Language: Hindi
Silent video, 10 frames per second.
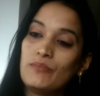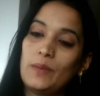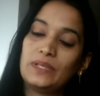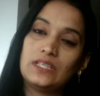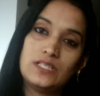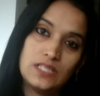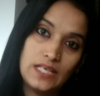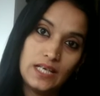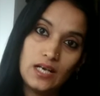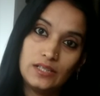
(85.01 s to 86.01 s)
मैं
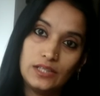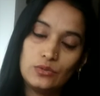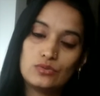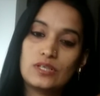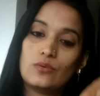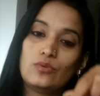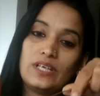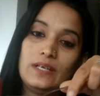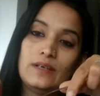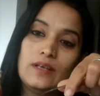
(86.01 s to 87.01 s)
पतंजलि का हनी यूज़
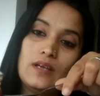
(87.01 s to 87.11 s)
करूँगी